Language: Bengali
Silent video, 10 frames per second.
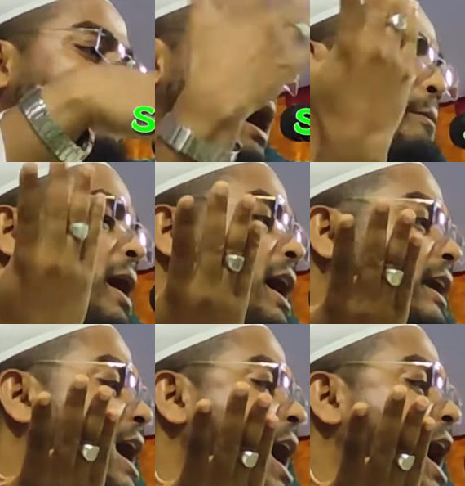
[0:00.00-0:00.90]
বাবায়
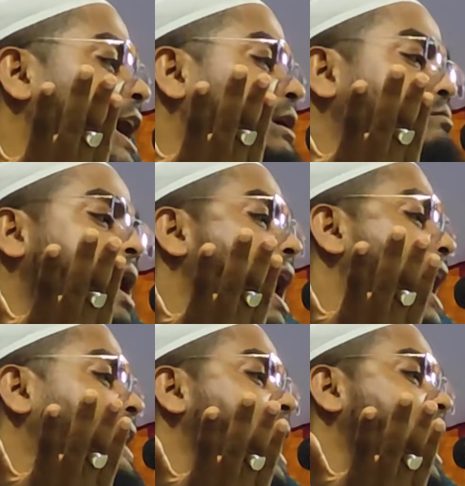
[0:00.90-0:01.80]
নাই মা
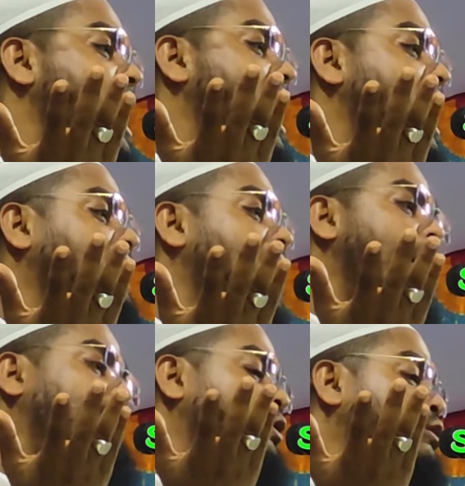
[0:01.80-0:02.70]
নাই
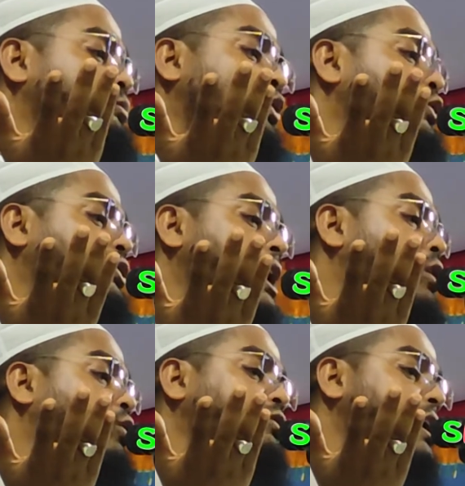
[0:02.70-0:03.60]
আপন বোনটাও